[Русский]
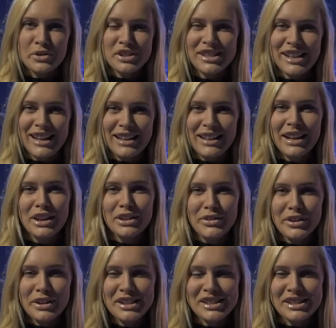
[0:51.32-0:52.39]
цель,
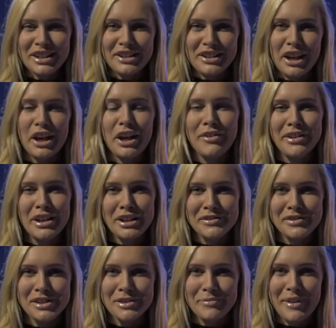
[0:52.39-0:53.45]
двигаться к ней и
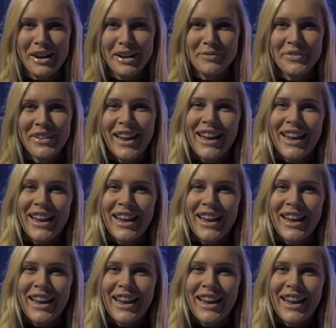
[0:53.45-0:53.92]
верить в себя.